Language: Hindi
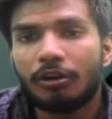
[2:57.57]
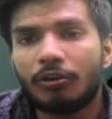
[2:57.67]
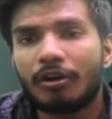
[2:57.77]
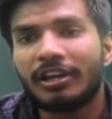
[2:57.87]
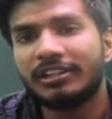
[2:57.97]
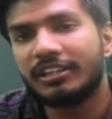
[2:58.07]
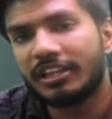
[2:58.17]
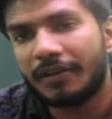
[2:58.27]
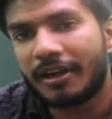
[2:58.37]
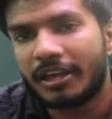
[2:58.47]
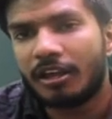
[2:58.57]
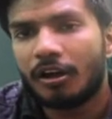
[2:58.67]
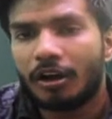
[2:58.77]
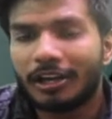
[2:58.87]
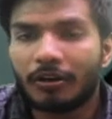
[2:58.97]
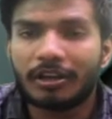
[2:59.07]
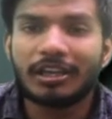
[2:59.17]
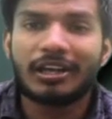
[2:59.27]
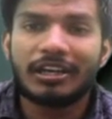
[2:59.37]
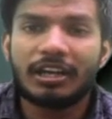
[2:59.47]
नौकरी देने वाले और
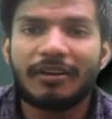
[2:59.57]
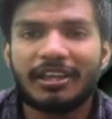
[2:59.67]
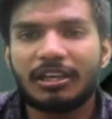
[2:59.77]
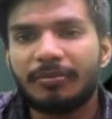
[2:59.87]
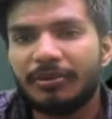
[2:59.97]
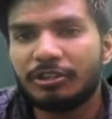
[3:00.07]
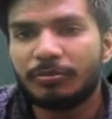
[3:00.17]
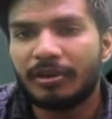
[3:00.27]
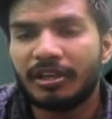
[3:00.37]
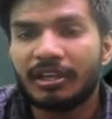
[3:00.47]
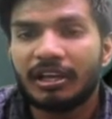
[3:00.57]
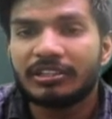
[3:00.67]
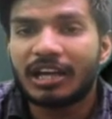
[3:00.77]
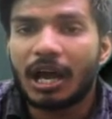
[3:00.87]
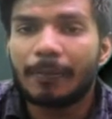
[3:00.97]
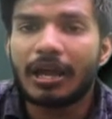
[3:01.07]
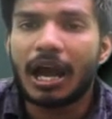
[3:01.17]
नौकरी करने वाले के बीच में जहाँ पे